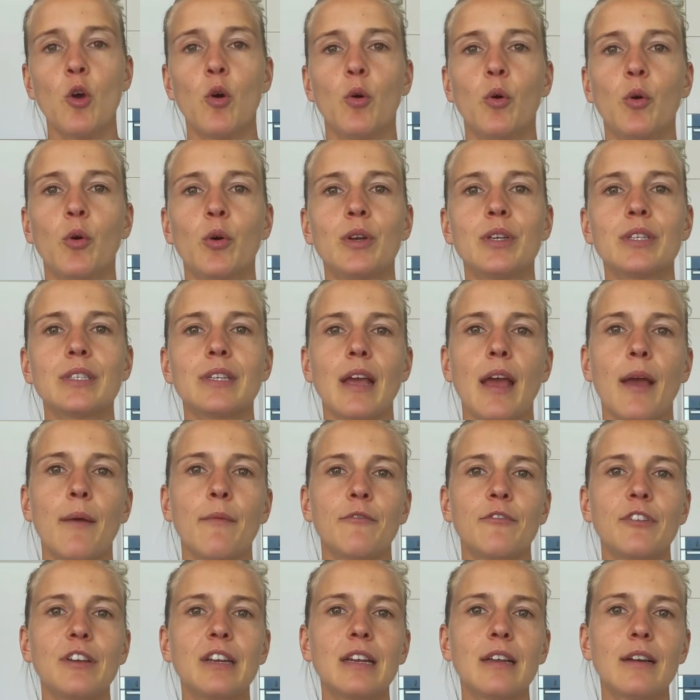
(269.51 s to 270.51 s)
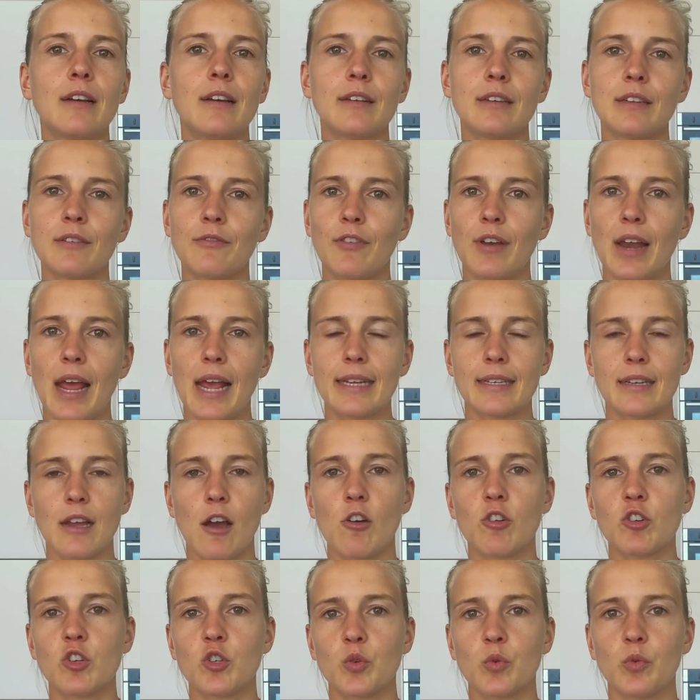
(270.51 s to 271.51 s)
Und ähm, viele, die vielleicht
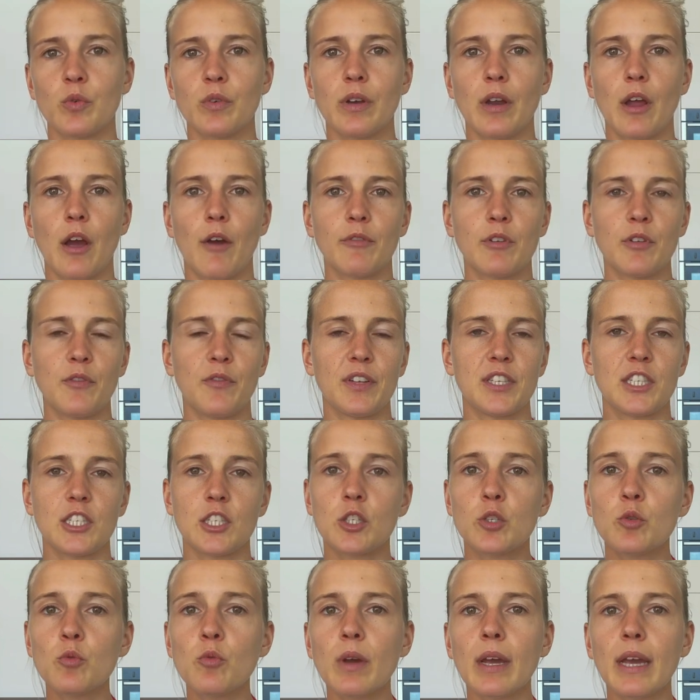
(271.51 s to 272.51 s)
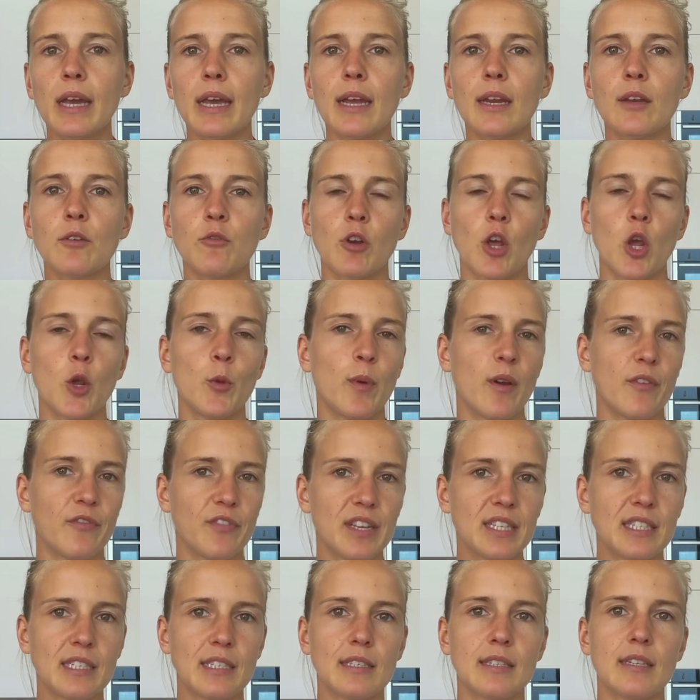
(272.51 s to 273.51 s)
auch schon auf die 40 zugehen oder über
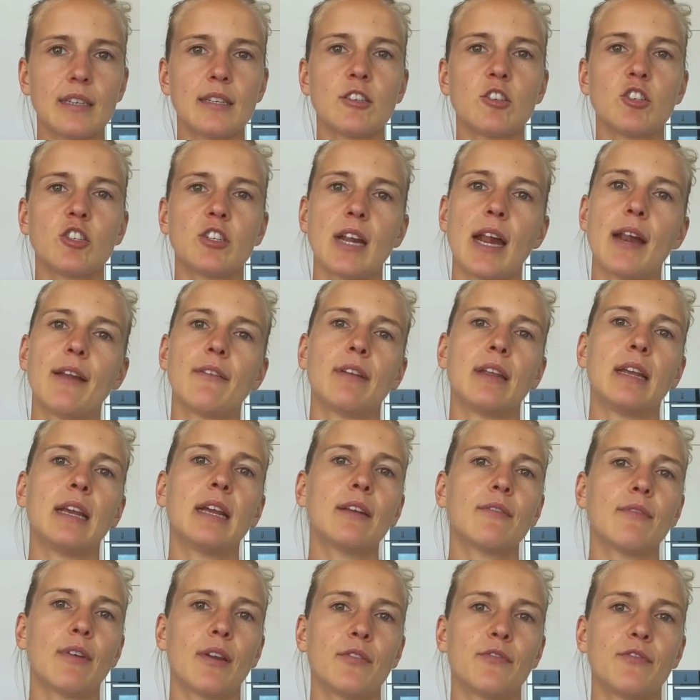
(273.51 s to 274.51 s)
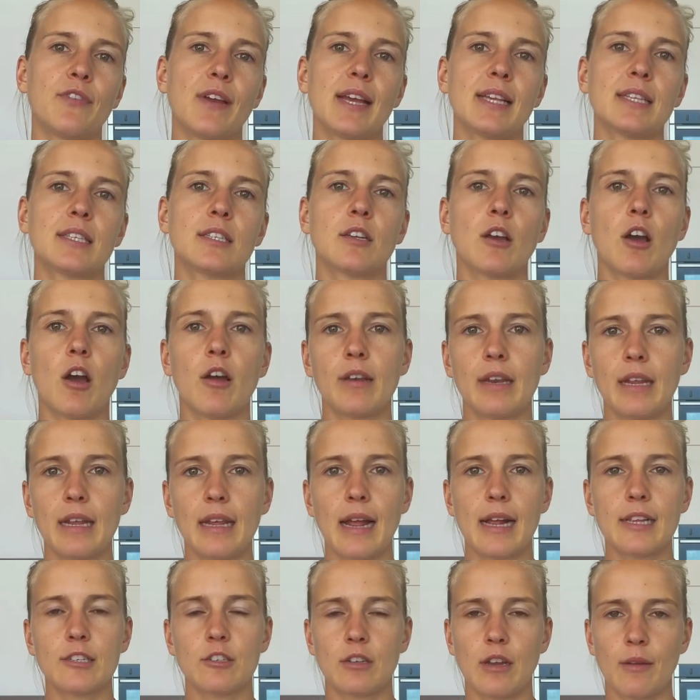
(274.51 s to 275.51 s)
40 sind, die stellen irgendwann fest, oh nee,
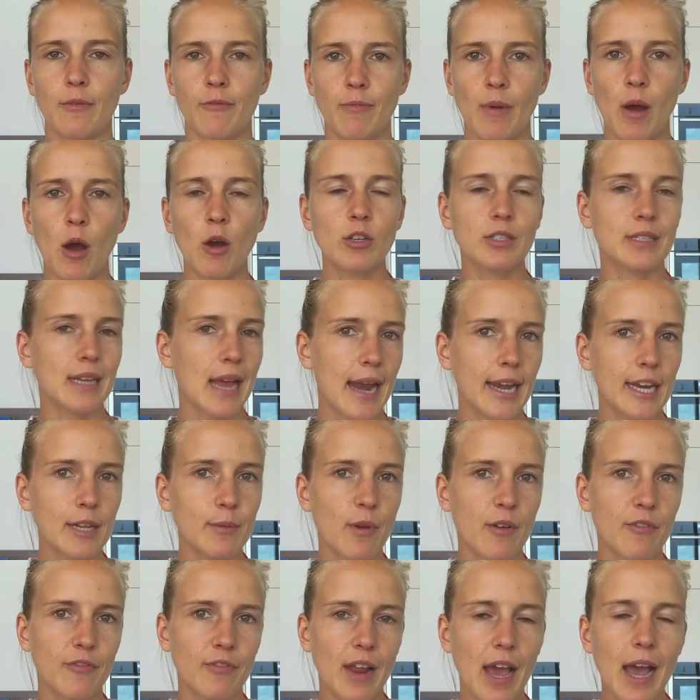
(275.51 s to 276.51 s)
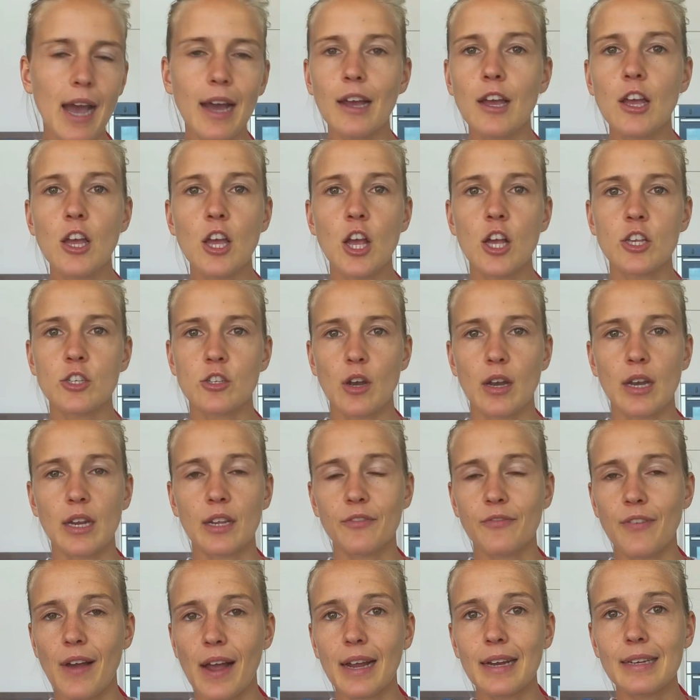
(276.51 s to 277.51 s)
also der Bauch ist gar nicht mehr flach, sondern
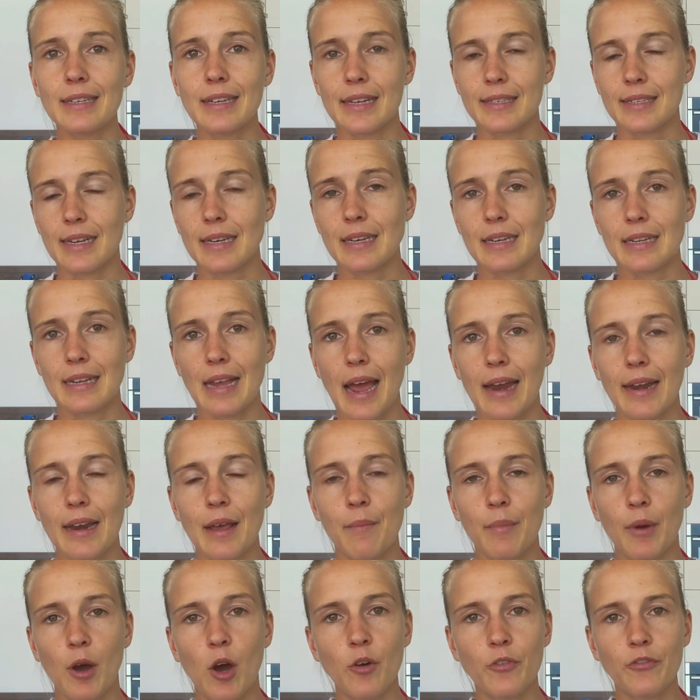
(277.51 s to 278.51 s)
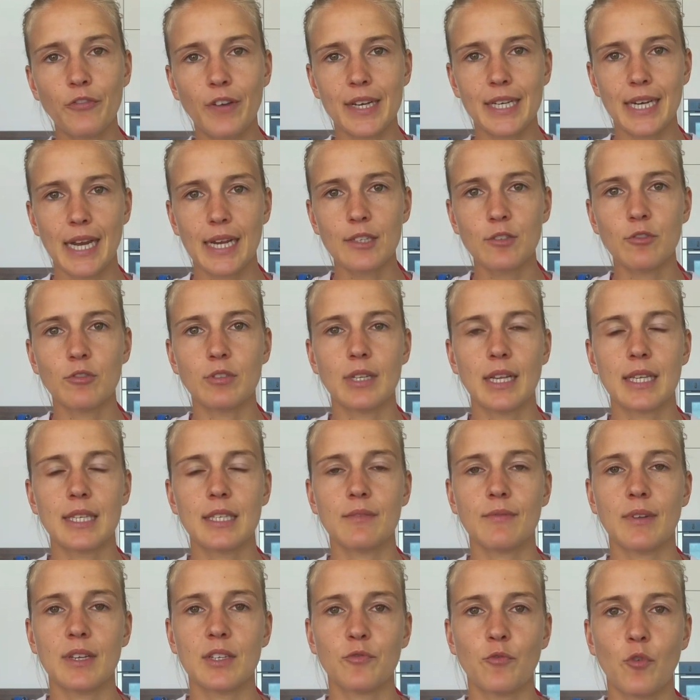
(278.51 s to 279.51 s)
ich fange tatsächlich an, am Bauch Fett
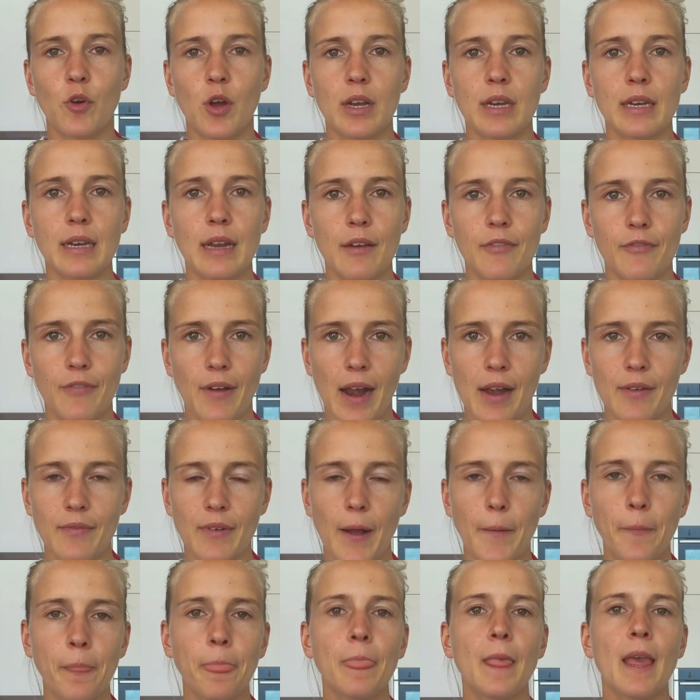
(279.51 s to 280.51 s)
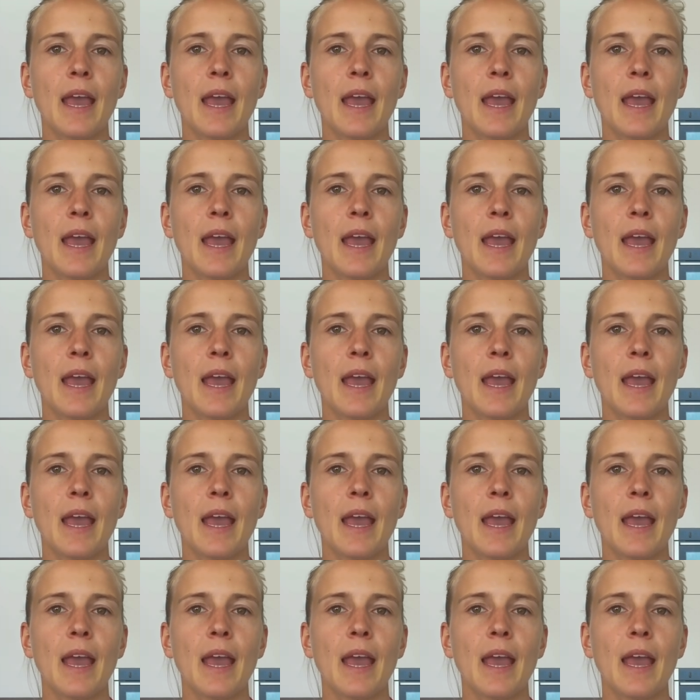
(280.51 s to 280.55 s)
anzusetzen, was vorher nie der Fall war.